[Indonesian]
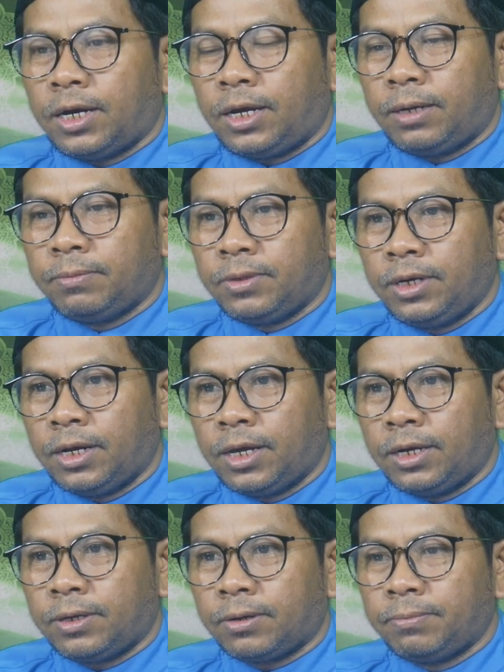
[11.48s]

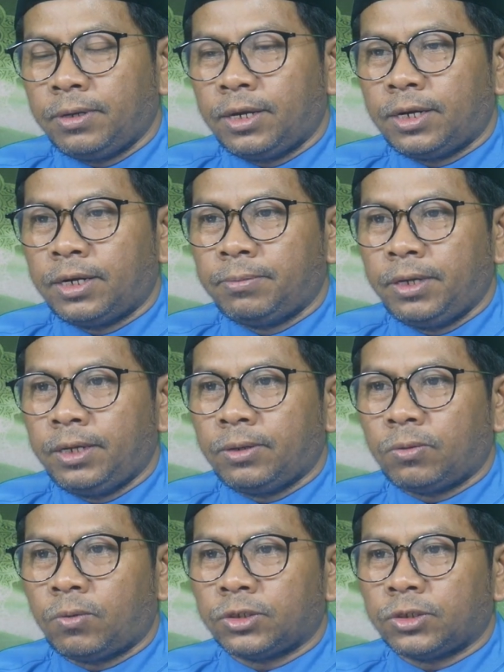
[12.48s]
Alhamdulillahirrabbilalamin,